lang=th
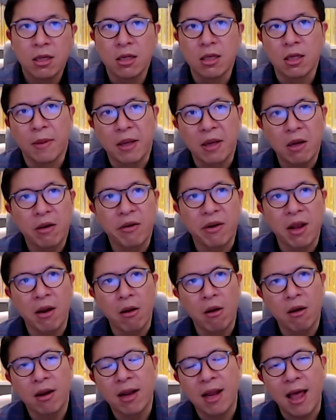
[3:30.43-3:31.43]
หรือแม้ก็เรียน
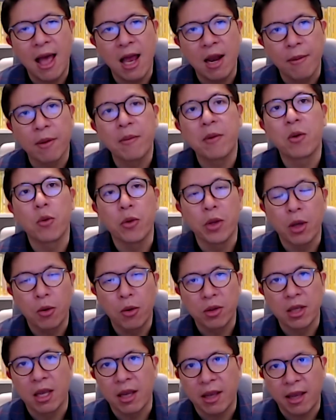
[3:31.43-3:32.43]
ออนไลน์หรือแม้ไปคุยกับ
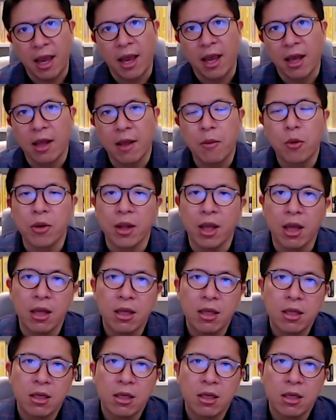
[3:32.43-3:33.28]
คนเก่งๆอะไรพวกเนี้ย